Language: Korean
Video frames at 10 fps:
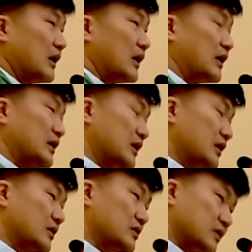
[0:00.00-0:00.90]
아, 이
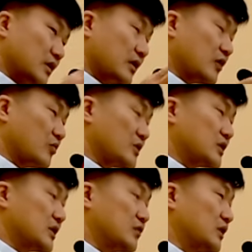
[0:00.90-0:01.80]
얘기는 저 얘기하고
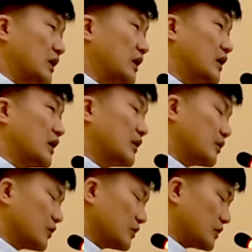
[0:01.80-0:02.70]
비슷하구나.
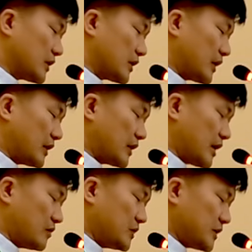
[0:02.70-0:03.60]
이런 것들에 대한
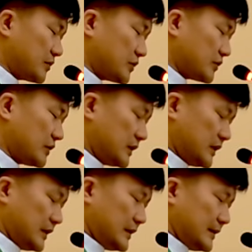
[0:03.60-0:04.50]
감을 잡죠.
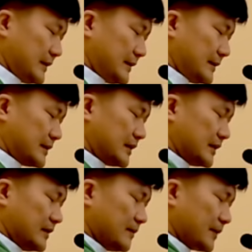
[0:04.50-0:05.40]

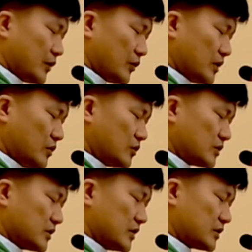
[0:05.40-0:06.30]
자,
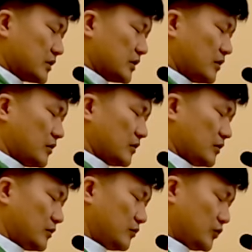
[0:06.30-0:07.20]
고린토서에서의
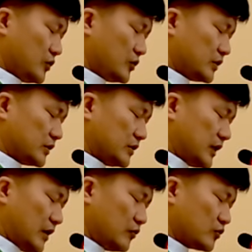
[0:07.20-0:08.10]
분류는
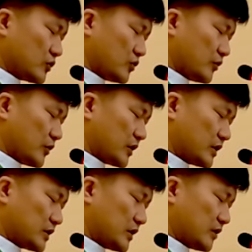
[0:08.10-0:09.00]
다음 구절로
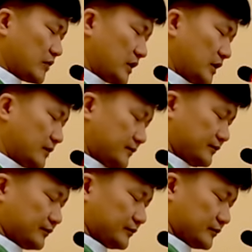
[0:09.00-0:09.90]
명확해지게 됩니다.
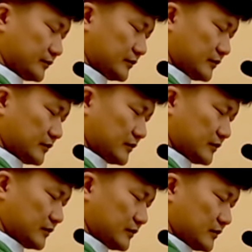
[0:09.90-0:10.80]
어떤 언어로
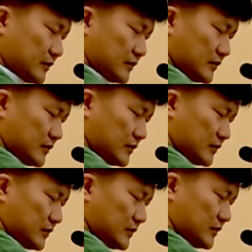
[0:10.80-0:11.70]
번역할까요?
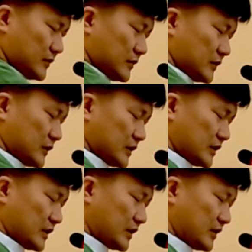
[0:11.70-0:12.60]

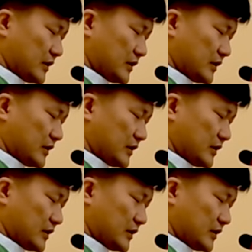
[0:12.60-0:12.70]
자,